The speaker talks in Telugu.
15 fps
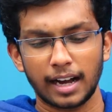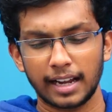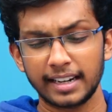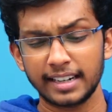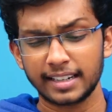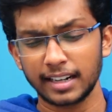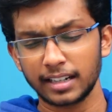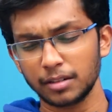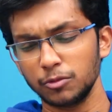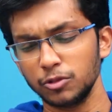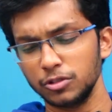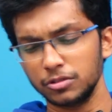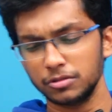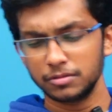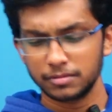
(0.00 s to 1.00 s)
అన్నిటికంటే
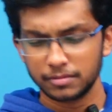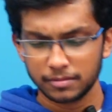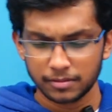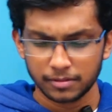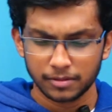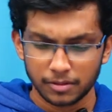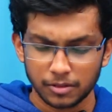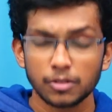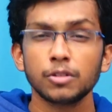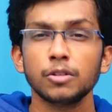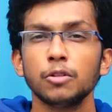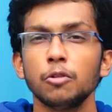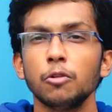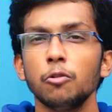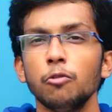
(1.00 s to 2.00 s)
ముందు
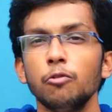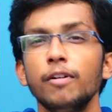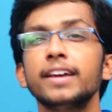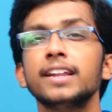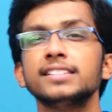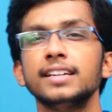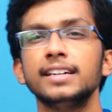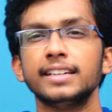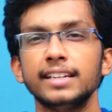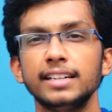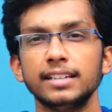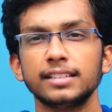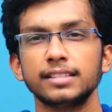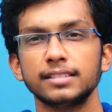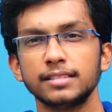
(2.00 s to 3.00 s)
వైరస్ అంటే
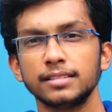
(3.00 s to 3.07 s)
ఏంటి